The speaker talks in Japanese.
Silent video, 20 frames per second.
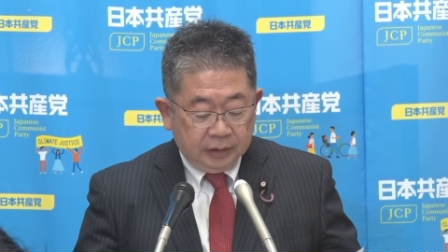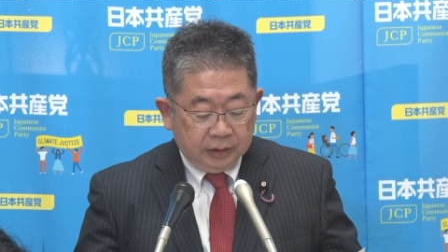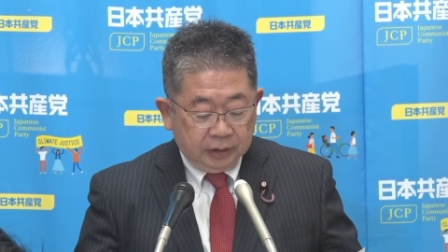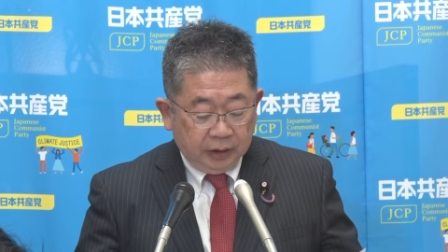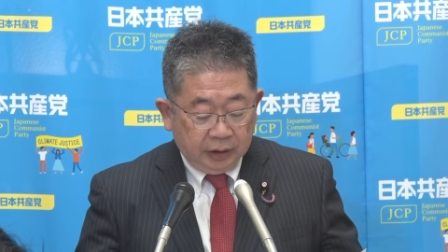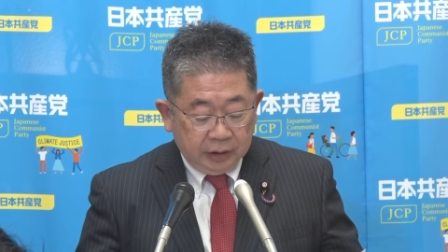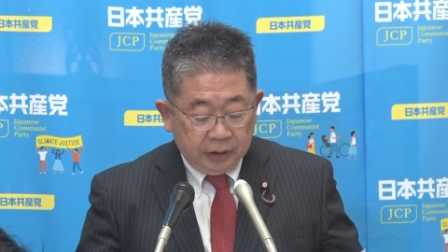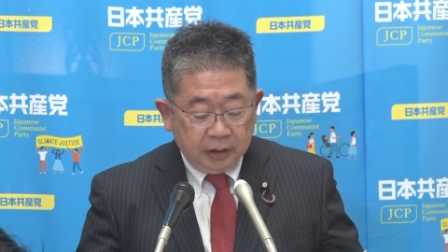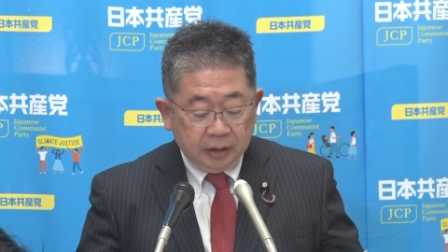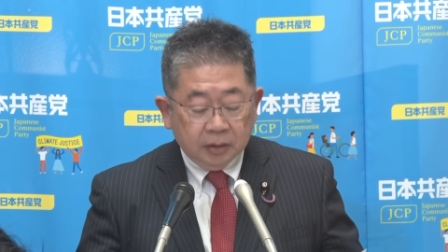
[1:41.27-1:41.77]

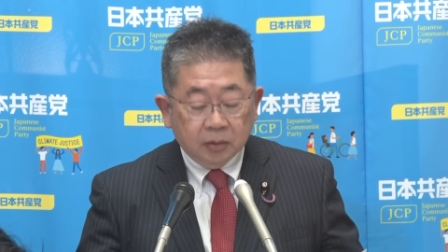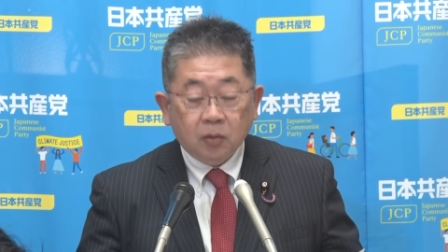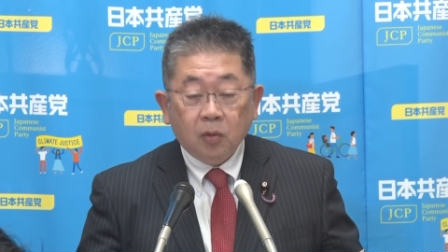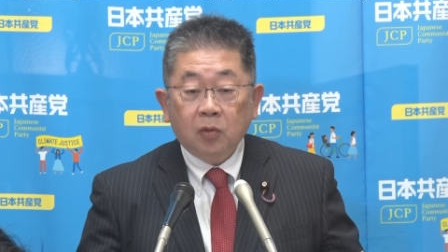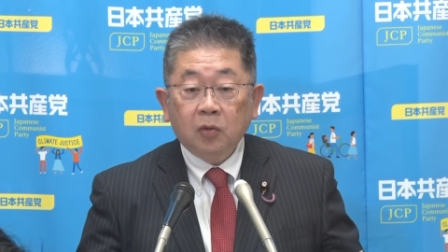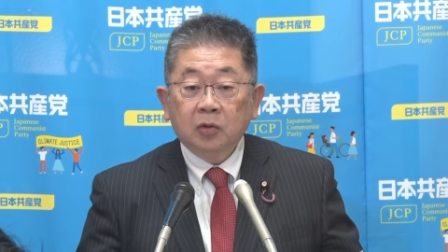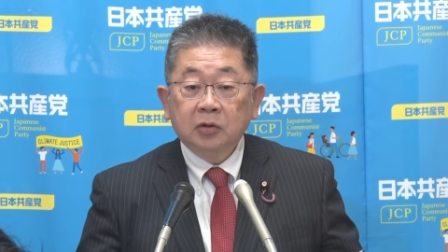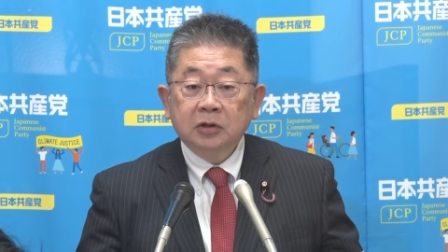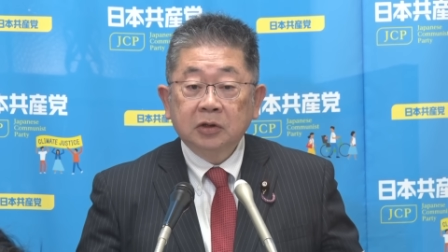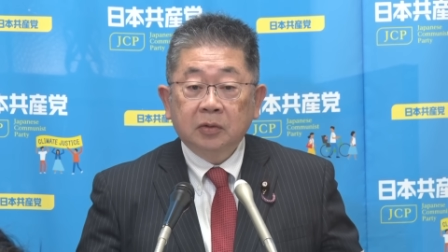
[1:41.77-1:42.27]
大変
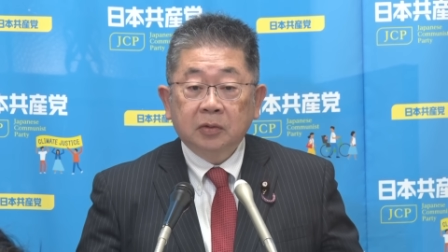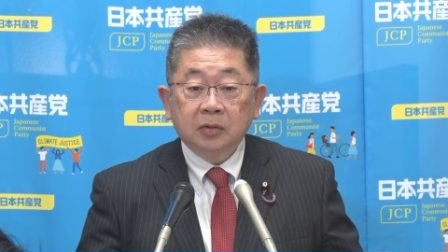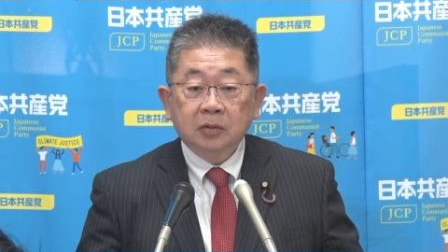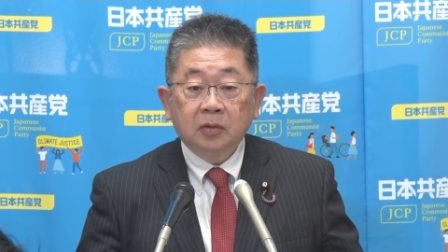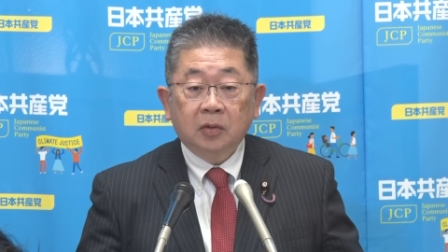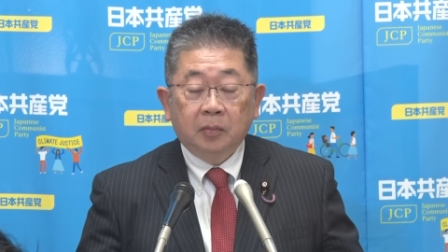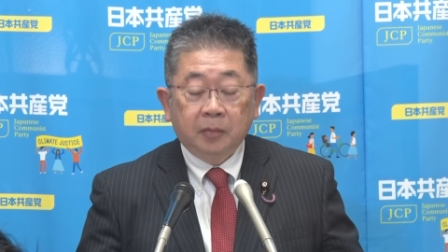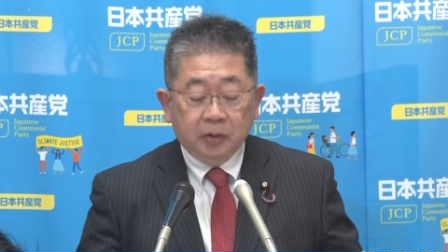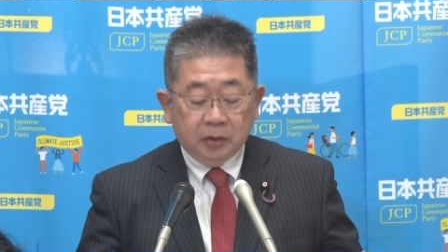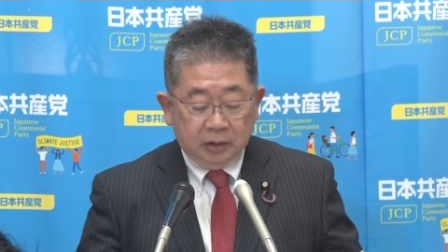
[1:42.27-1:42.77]
心強
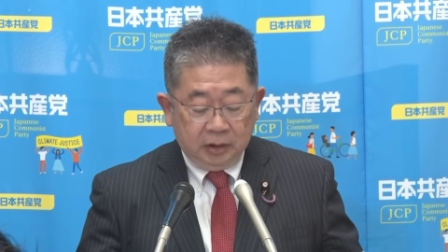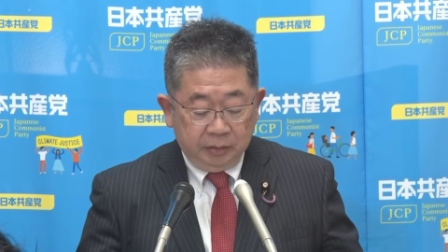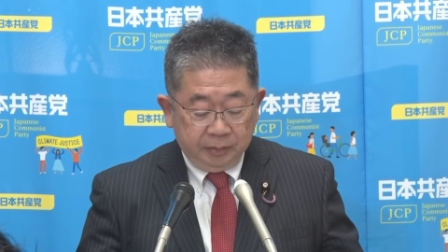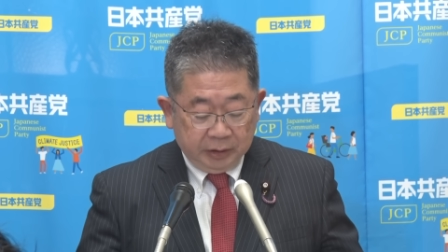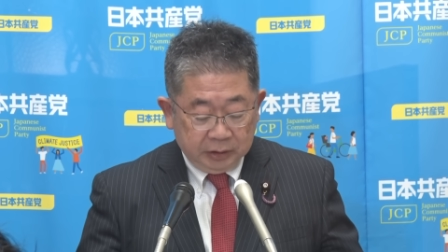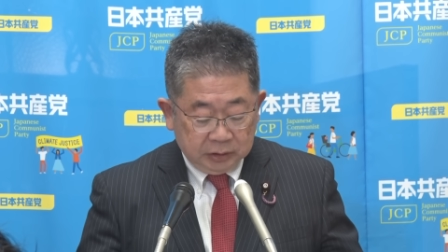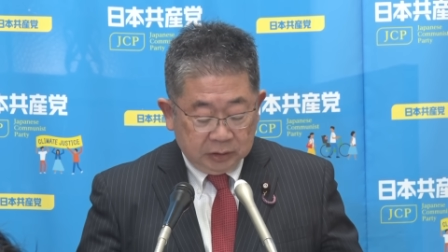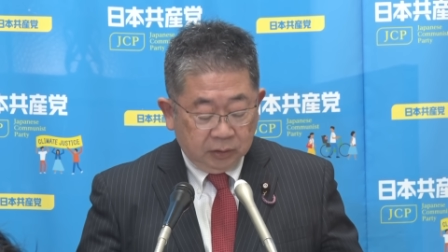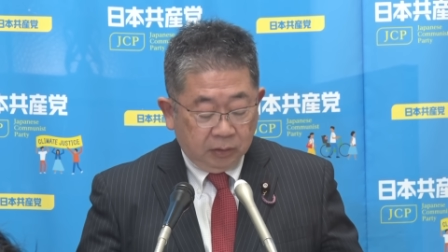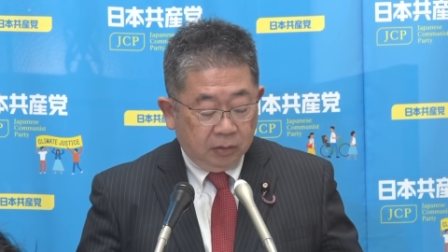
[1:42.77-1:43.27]
く思ってい
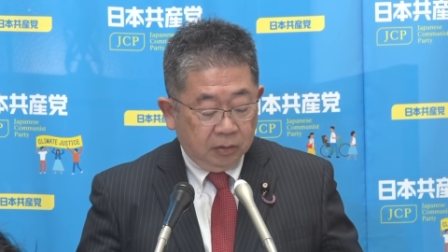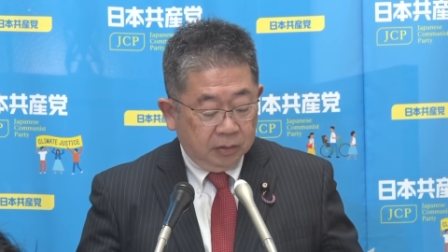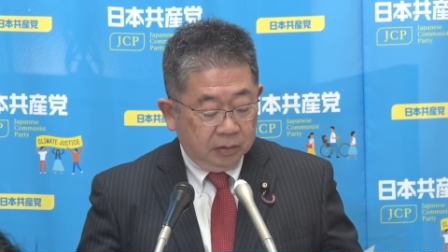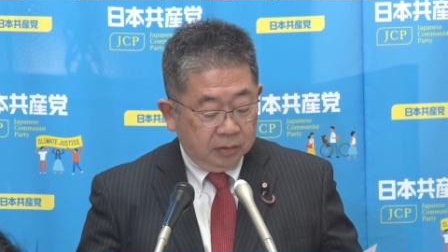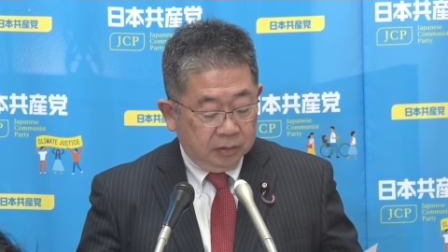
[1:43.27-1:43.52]
ますと。